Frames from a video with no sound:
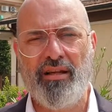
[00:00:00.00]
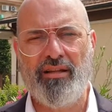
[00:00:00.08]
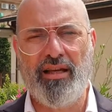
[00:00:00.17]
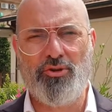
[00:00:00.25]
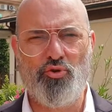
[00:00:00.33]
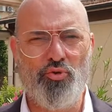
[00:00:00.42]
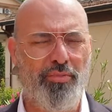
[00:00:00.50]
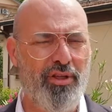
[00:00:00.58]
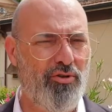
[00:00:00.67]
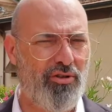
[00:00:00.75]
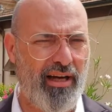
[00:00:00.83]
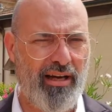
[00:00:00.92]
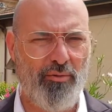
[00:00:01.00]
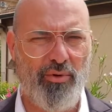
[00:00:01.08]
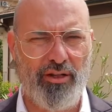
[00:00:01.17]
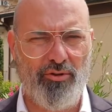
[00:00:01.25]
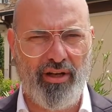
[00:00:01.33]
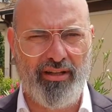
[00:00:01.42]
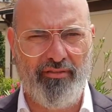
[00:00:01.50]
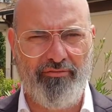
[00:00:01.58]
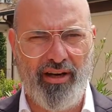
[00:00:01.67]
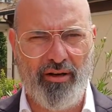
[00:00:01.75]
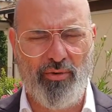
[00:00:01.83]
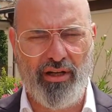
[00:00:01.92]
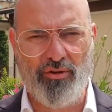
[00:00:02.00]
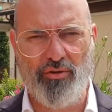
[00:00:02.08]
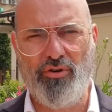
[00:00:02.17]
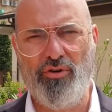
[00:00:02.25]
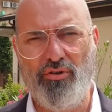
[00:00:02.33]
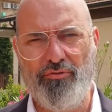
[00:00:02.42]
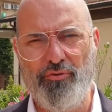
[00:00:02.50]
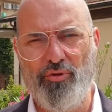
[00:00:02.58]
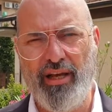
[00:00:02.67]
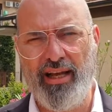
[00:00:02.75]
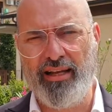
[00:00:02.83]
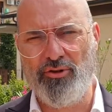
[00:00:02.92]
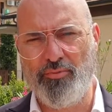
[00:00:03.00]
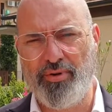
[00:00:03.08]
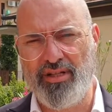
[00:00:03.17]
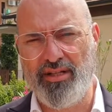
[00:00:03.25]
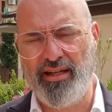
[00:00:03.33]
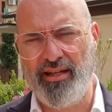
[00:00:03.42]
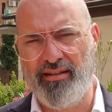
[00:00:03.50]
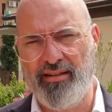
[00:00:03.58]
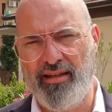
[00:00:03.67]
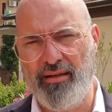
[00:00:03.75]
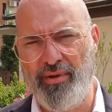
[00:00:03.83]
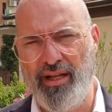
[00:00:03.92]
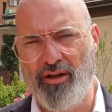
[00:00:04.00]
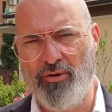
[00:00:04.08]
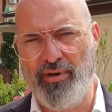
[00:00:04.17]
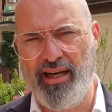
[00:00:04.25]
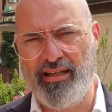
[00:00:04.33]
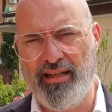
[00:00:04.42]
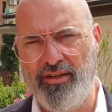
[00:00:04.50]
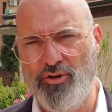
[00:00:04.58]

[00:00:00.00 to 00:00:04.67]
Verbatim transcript: da subito, da quattro anni fa, quando fui eletto presidente dell'Emilia Romagna,